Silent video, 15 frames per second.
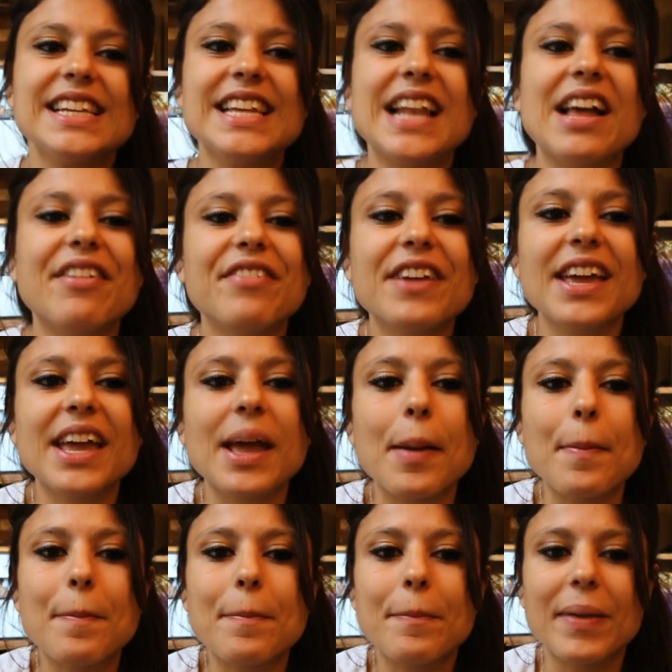Il
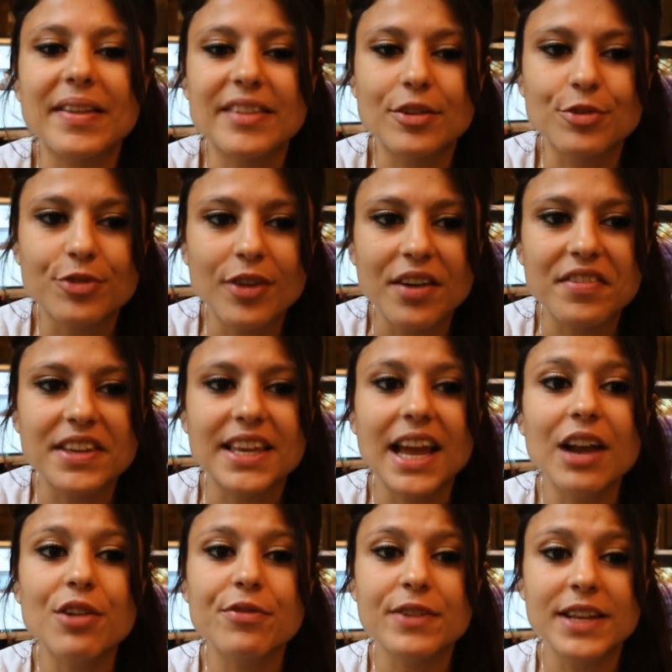avait passé du temps avec
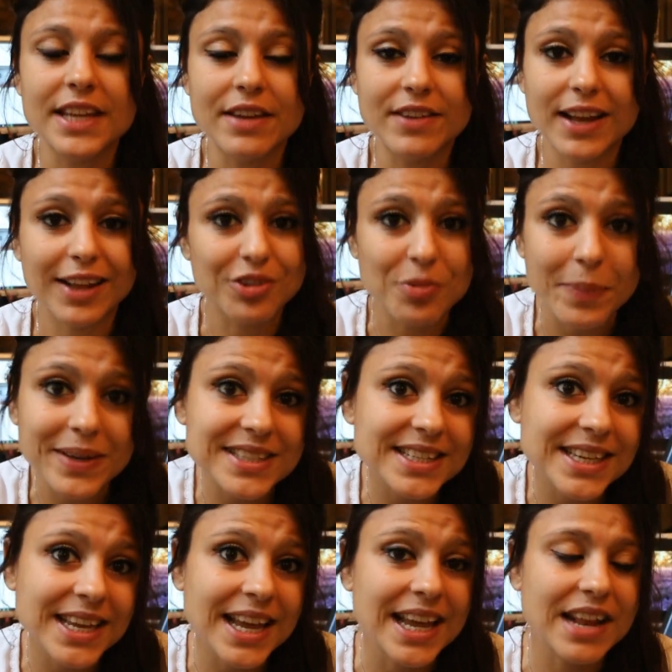elle, le feeling avait l'air de
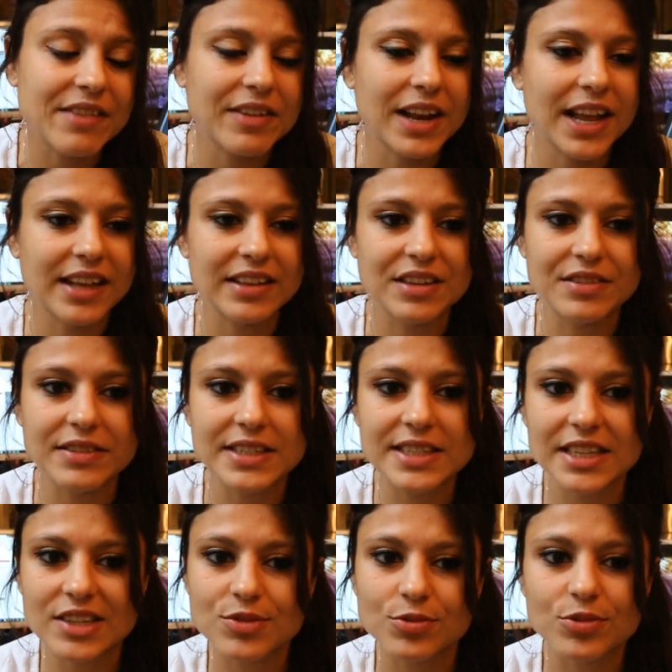passer, elle avait l'air
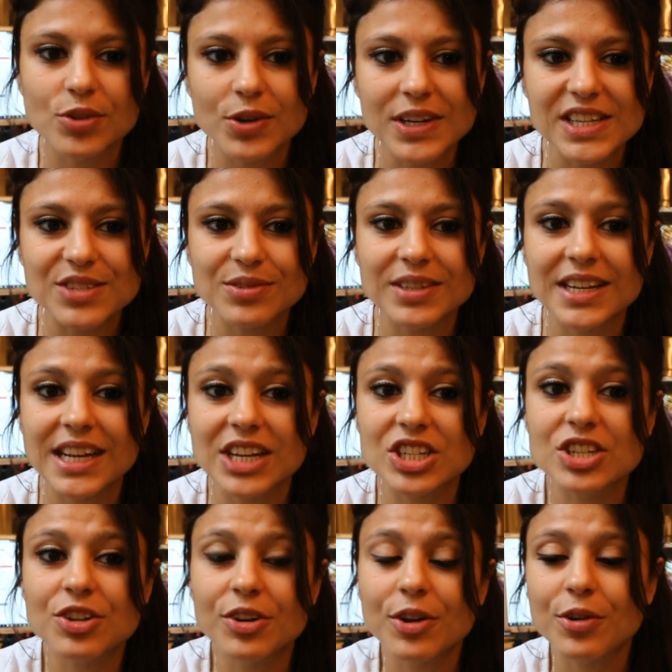d'investir son temps et son
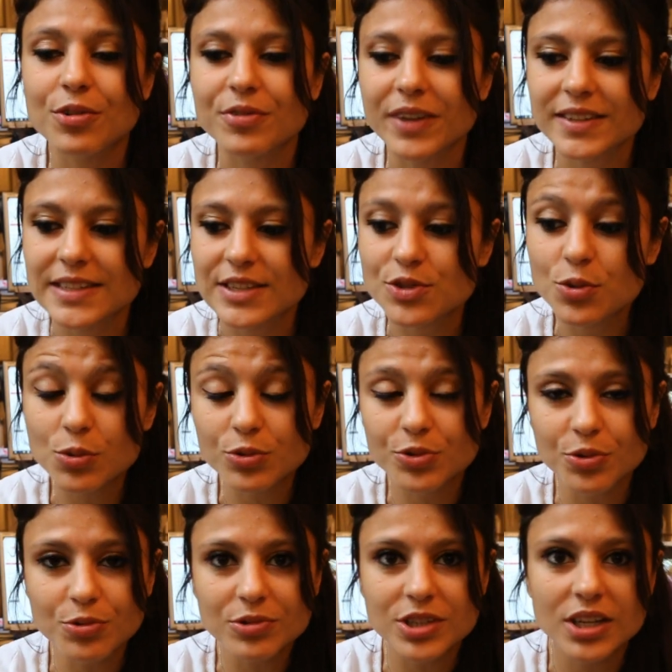énergie dans leur conversation,
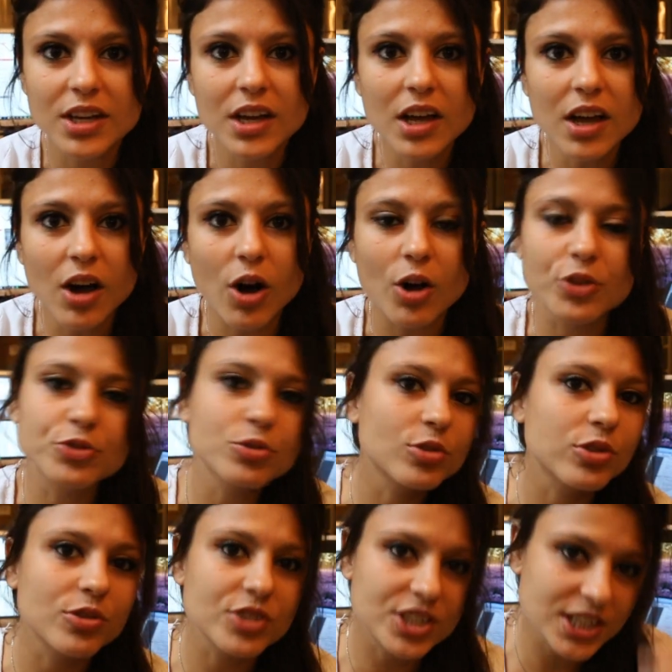donc en
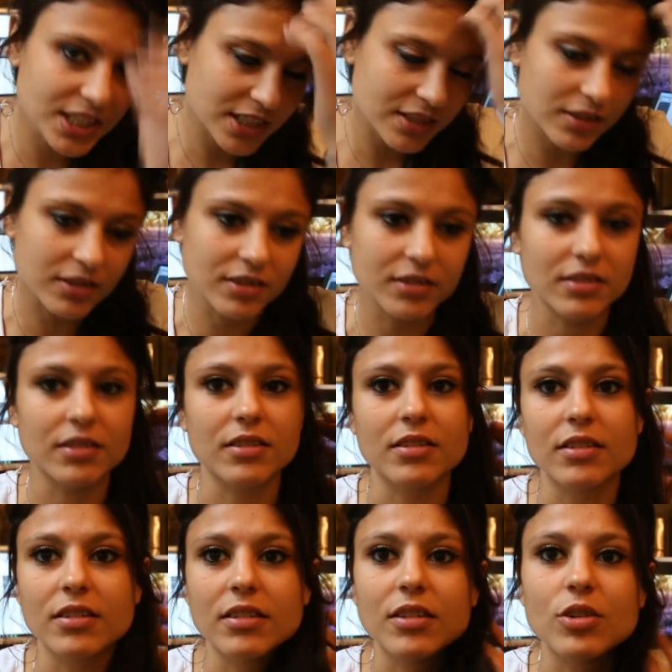toute logique, euh,
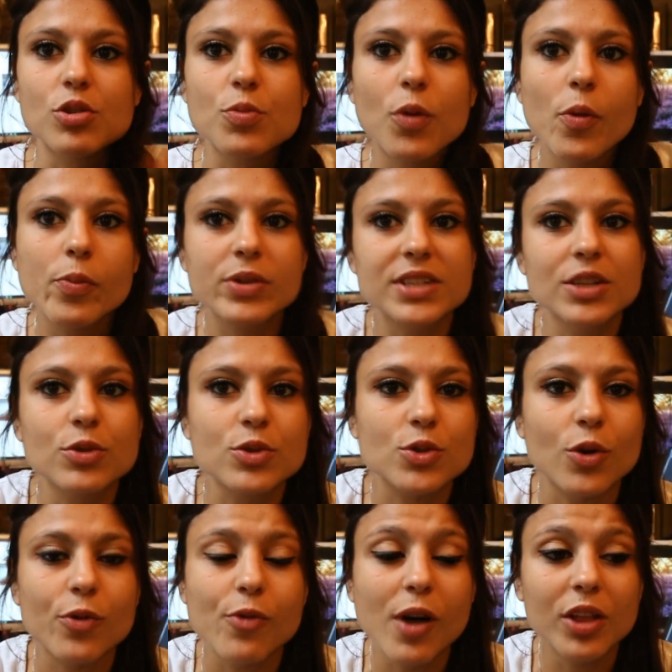lui proposer de
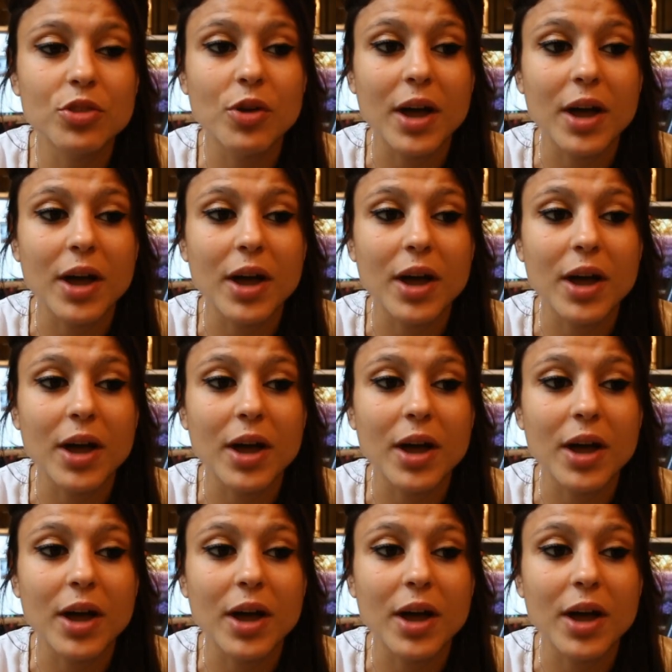se revoir